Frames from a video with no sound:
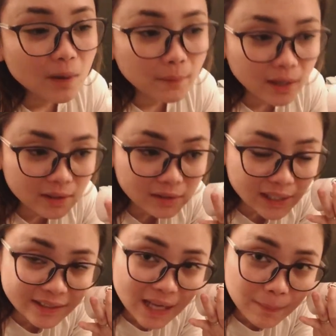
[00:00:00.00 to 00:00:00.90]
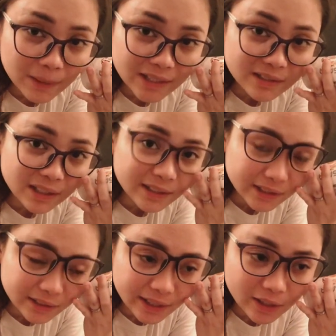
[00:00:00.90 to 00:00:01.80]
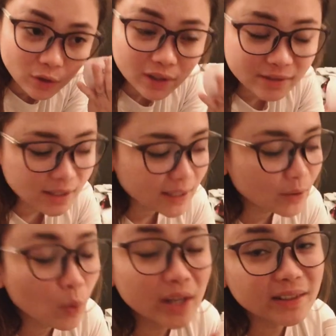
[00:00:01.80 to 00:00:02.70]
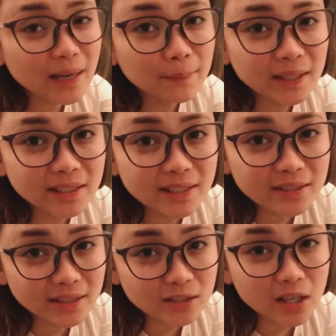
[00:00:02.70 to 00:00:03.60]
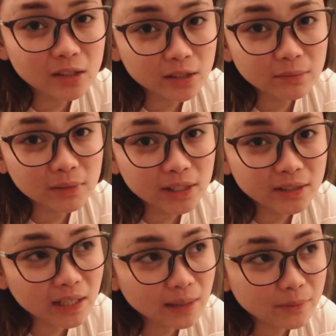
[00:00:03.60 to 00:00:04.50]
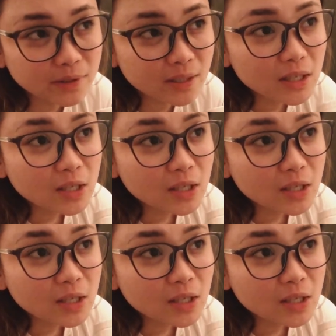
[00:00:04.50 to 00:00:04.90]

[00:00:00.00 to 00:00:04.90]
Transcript: mga 3 tablets ang iti-take ko kasi 1 tablet is 600 milligrams.